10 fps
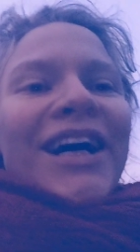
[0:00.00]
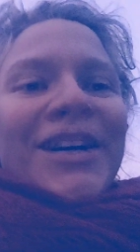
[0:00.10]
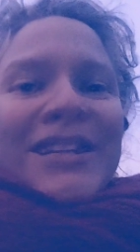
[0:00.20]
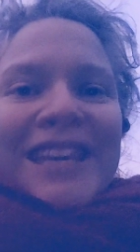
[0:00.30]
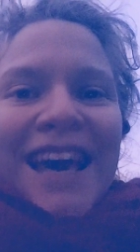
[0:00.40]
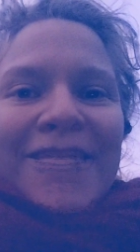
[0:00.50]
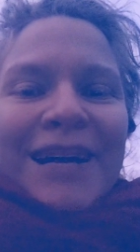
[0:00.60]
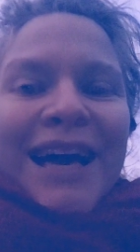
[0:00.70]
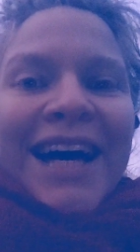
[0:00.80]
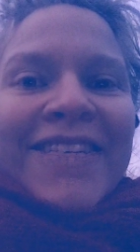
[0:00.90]
Und ich habe
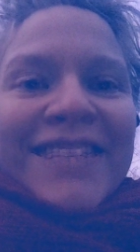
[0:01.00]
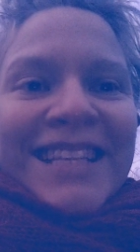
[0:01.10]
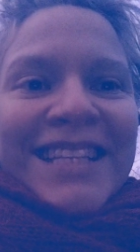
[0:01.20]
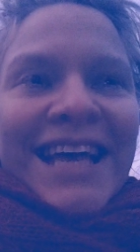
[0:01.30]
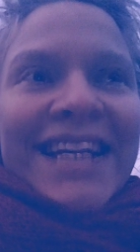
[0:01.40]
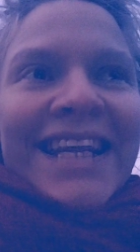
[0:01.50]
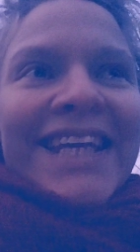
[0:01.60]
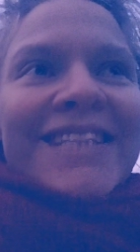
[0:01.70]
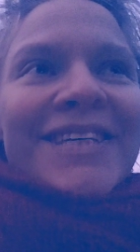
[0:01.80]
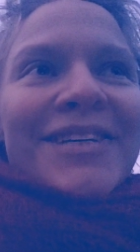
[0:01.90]
gerade, was das
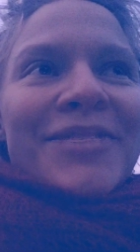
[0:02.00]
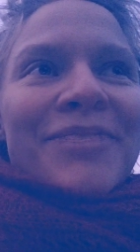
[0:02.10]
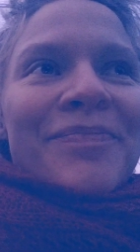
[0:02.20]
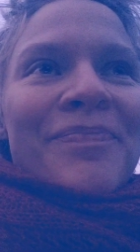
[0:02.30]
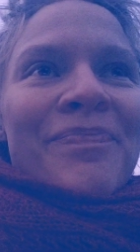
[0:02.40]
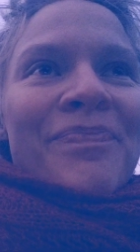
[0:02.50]
angeht, ähm,